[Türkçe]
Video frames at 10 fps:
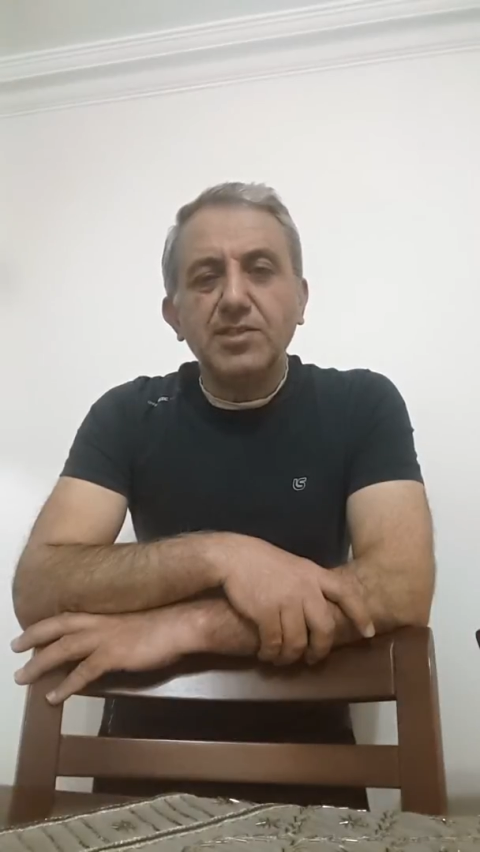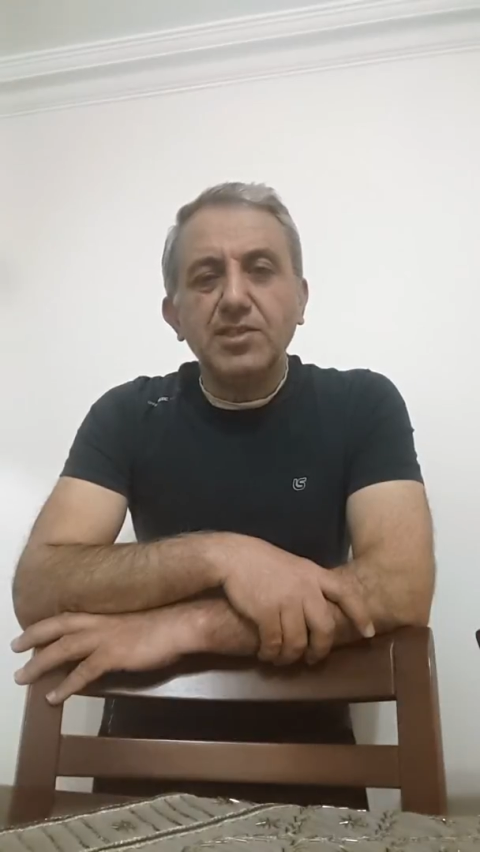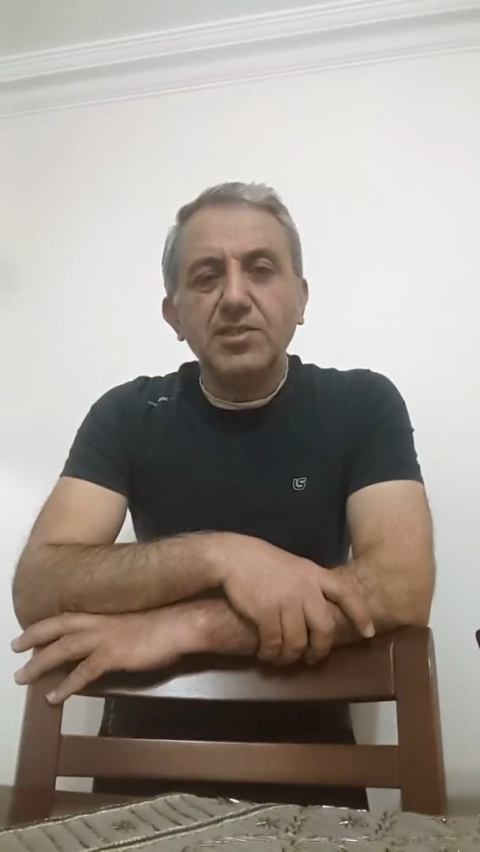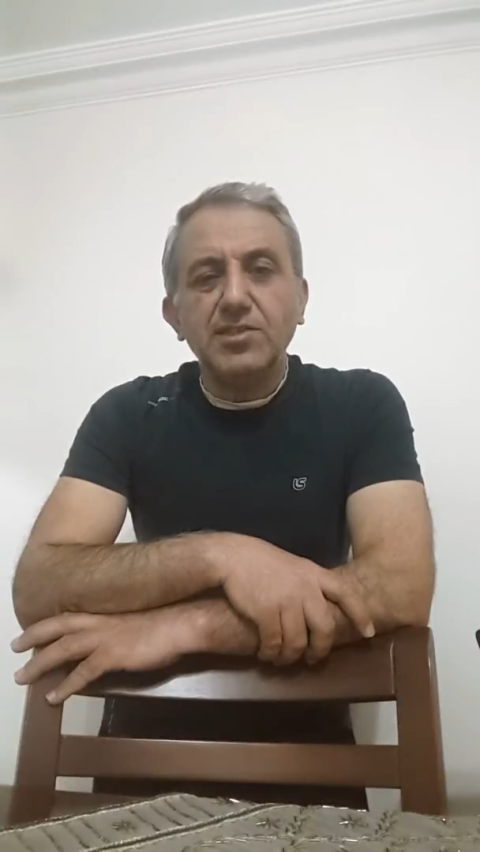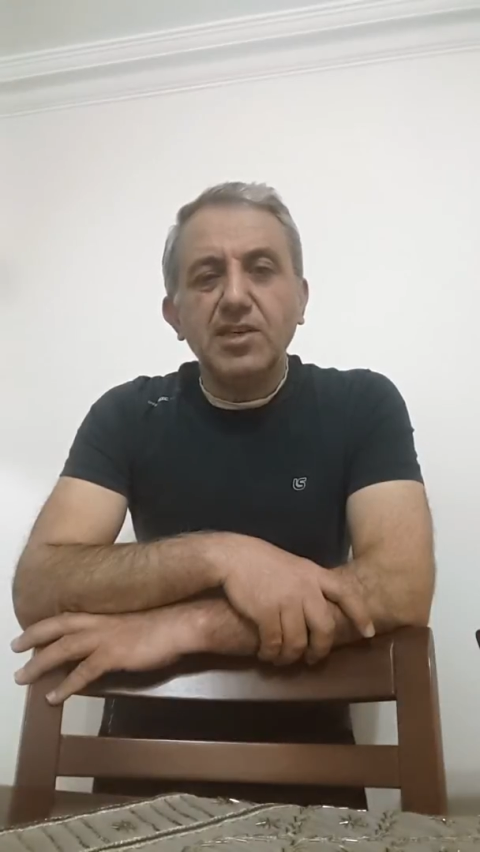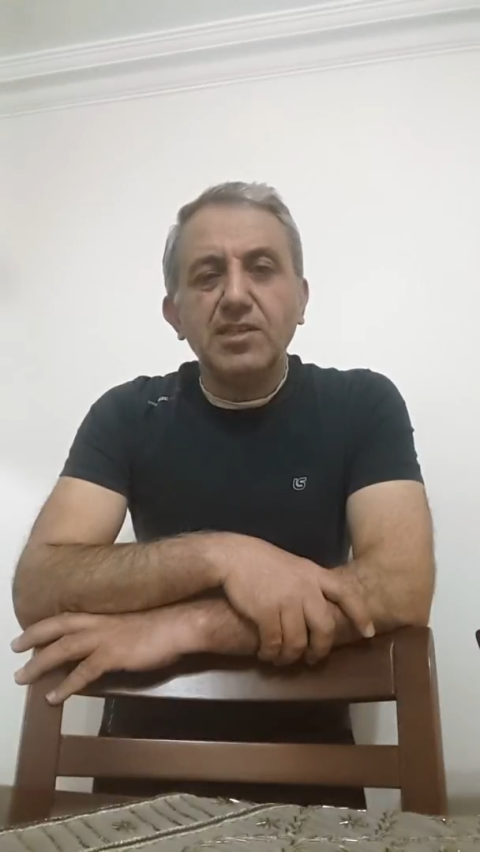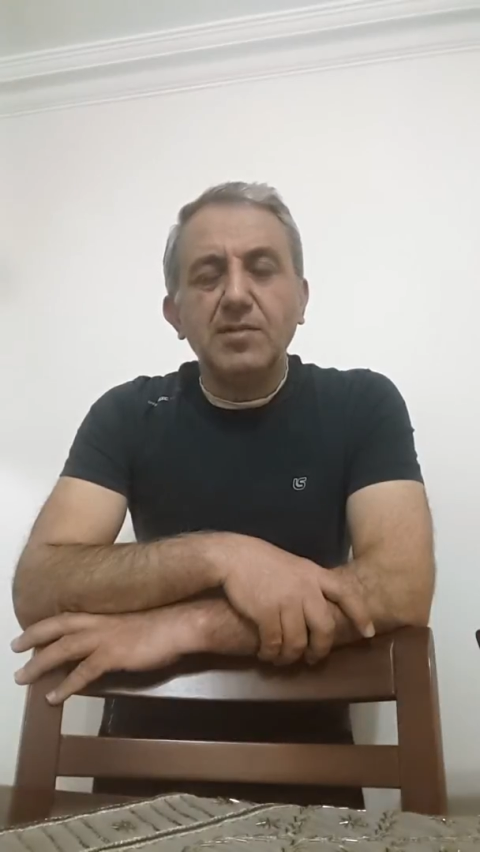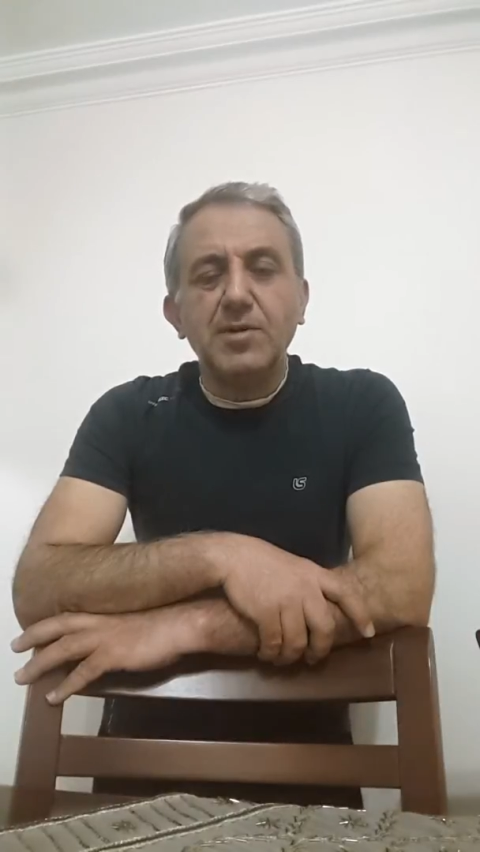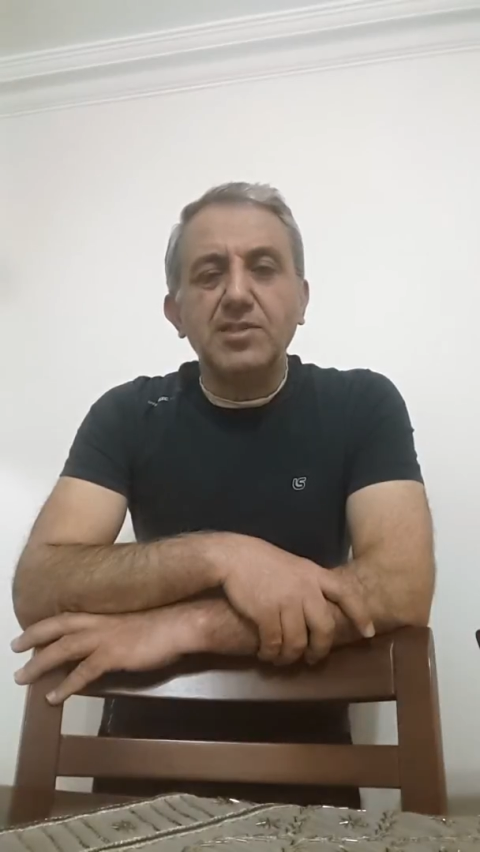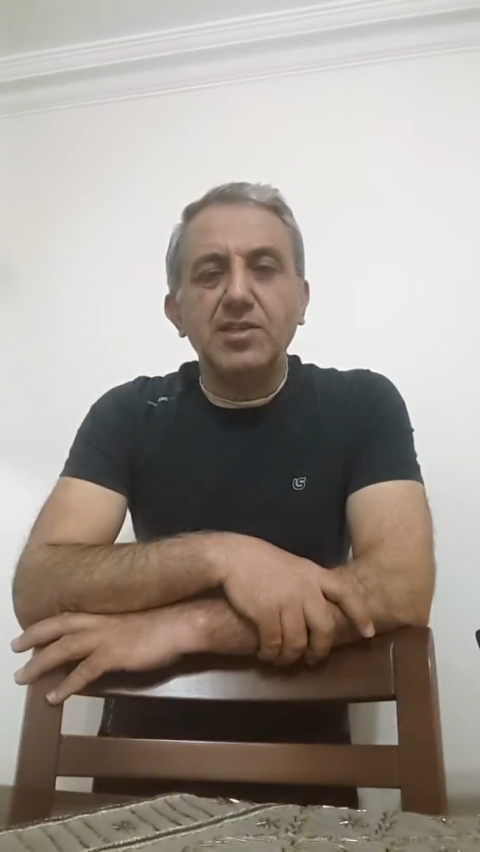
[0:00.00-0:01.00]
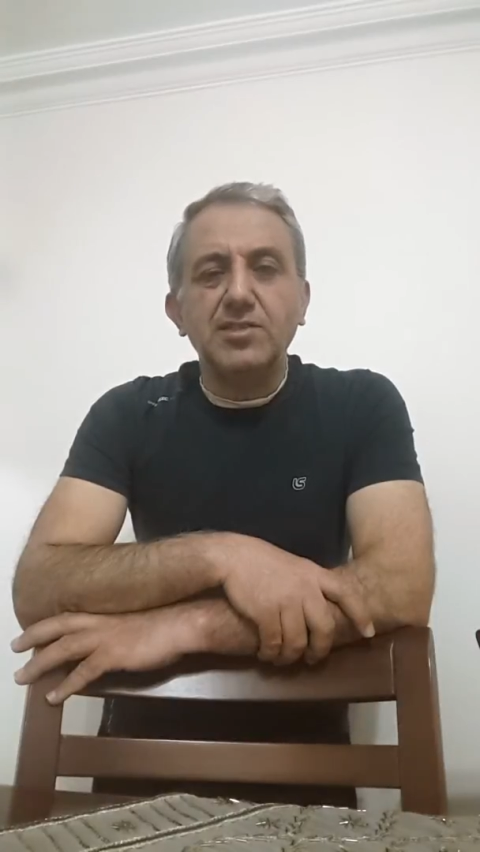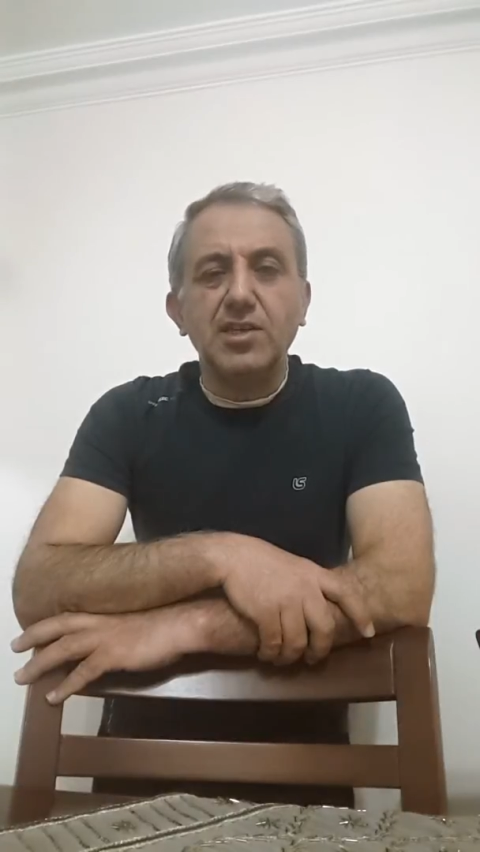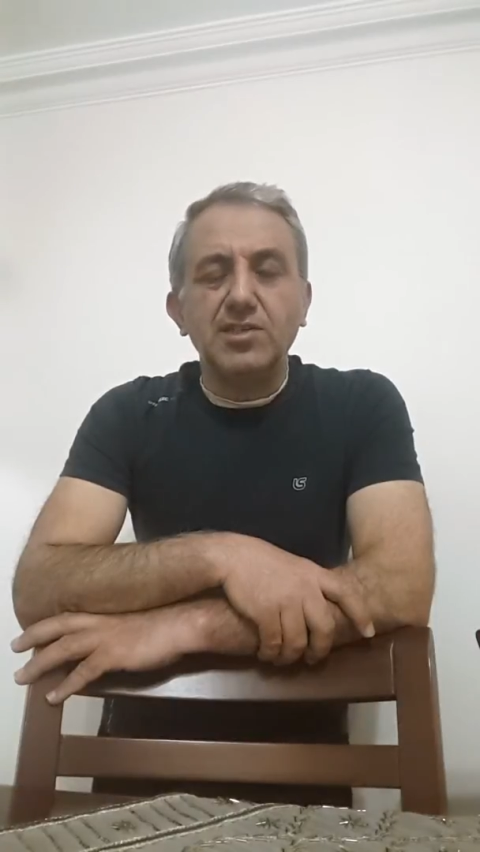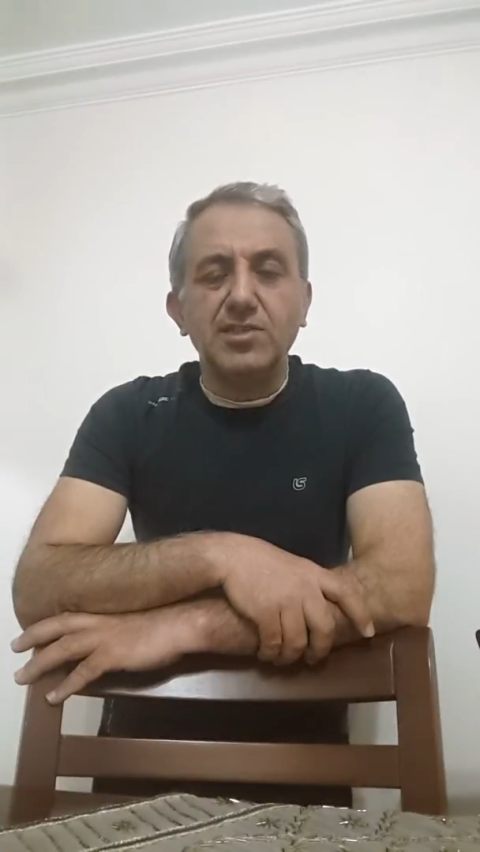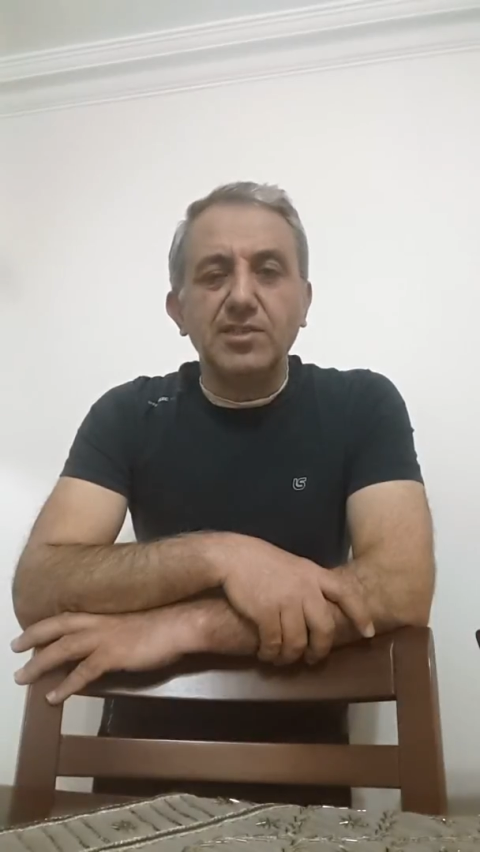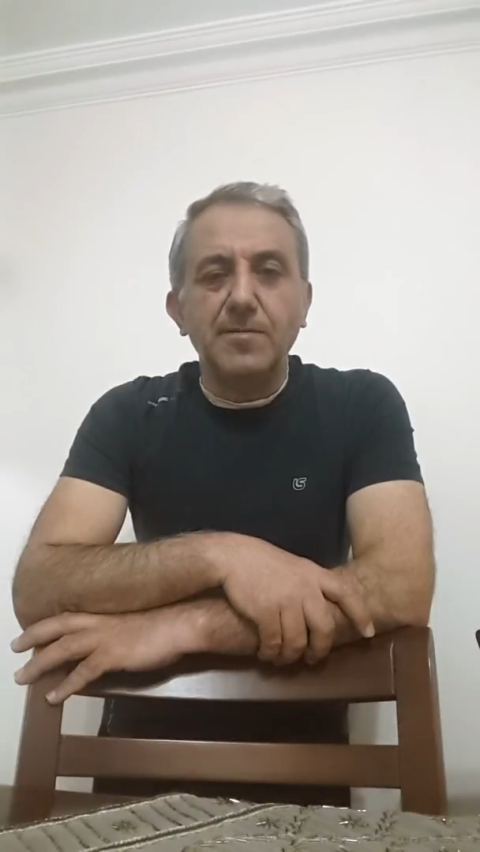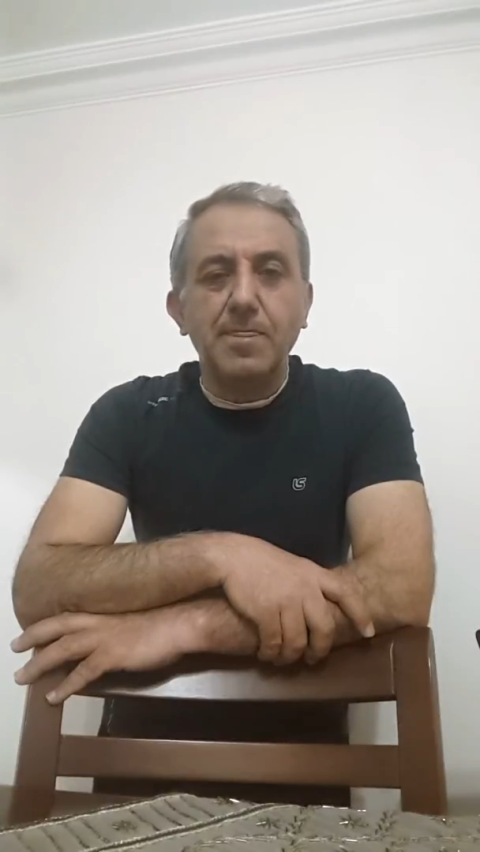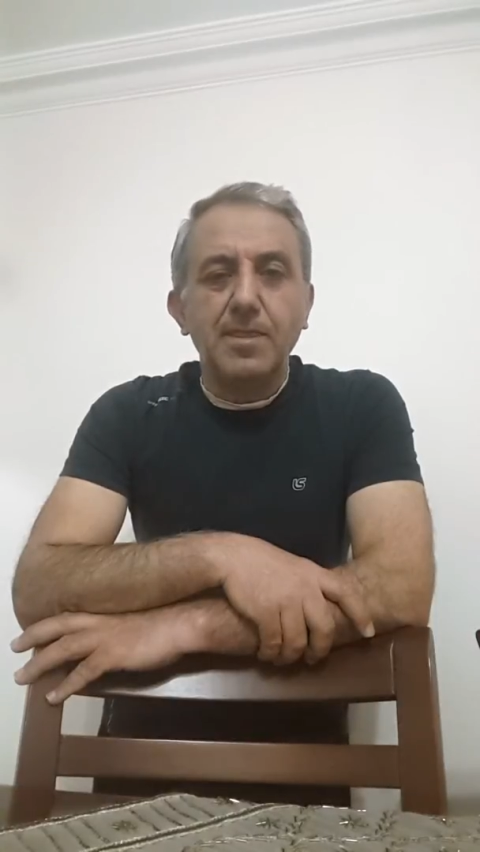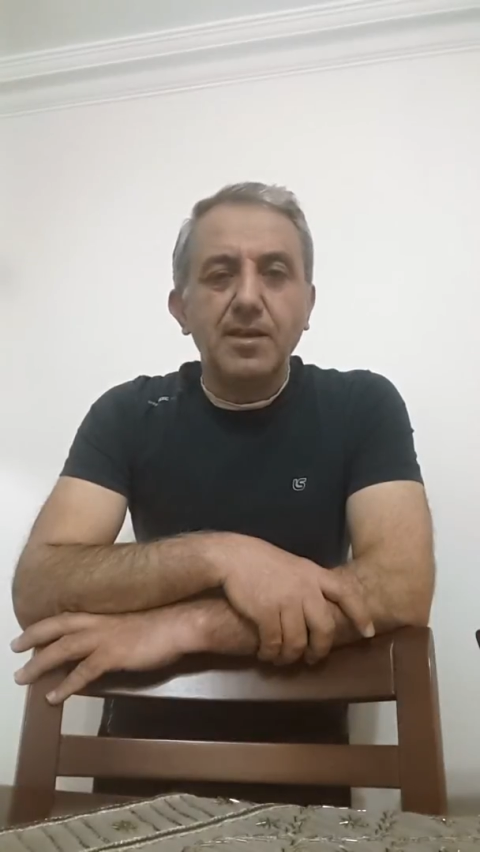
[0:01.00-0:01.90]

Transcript: için canla başla çalışır.